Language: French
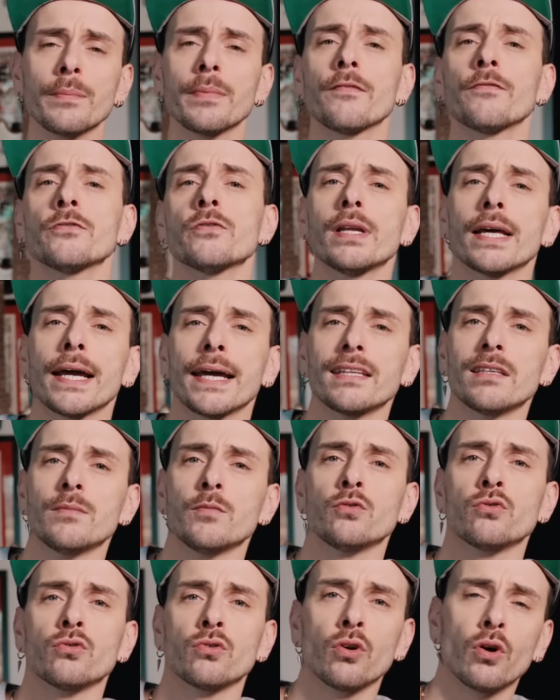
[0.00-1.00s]
et bienvenue à
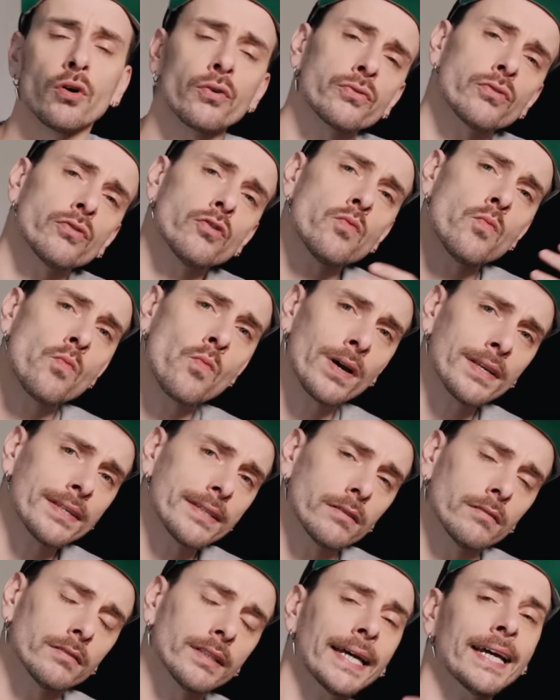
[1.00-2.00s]
l'Académie du Gros Son. Moi
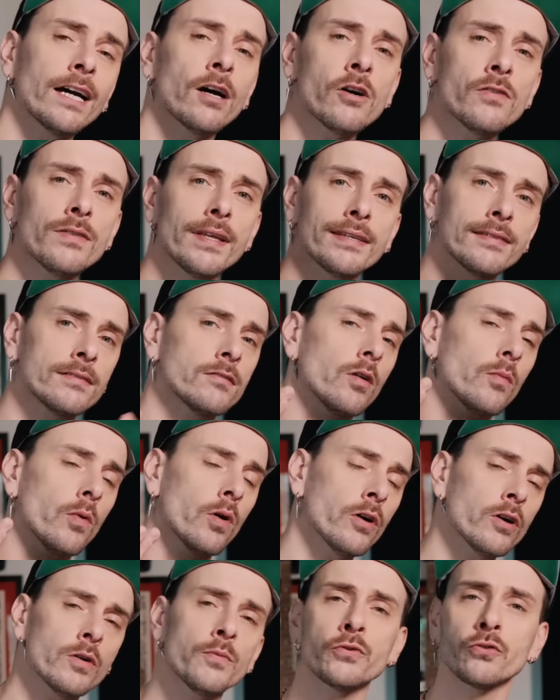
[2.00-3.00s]
c'est André, on est ici dans
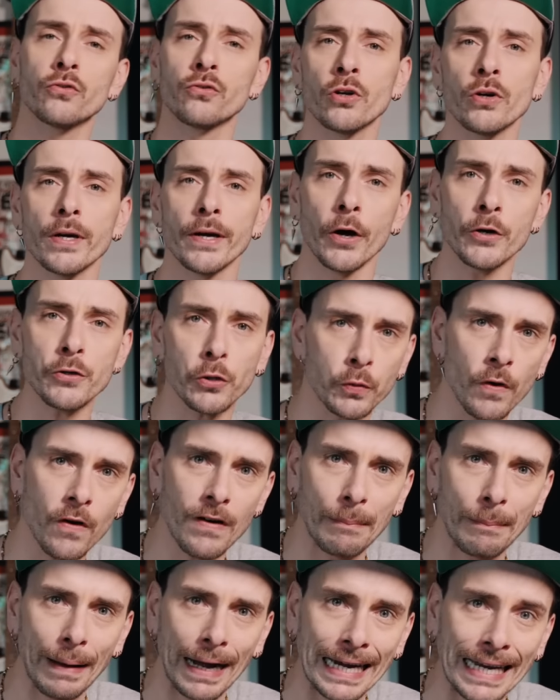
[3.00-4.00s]
mon home studio et aujourd'hui on
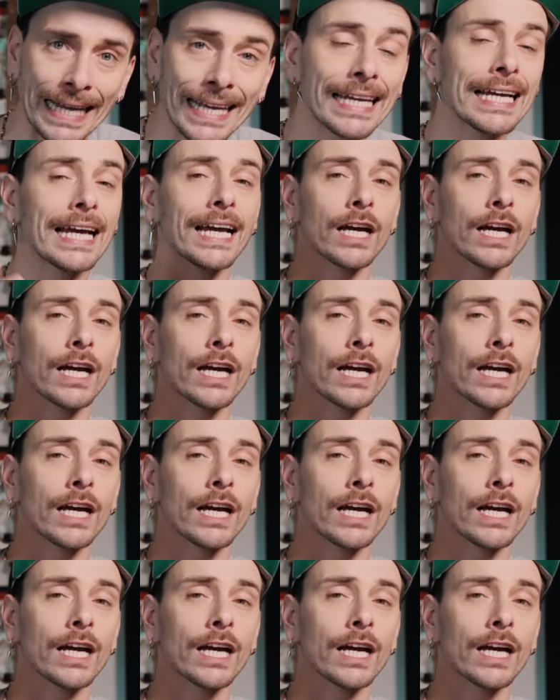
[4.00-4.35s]
va parler